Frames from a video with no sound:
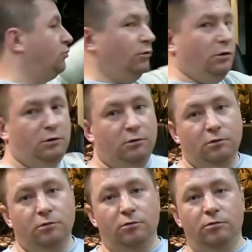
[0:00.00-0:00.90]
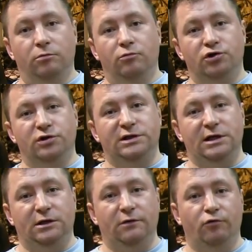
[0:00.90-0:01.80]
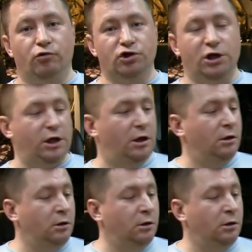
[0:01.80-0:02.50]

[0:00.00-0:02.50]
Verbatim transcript: то может взять на вооружение.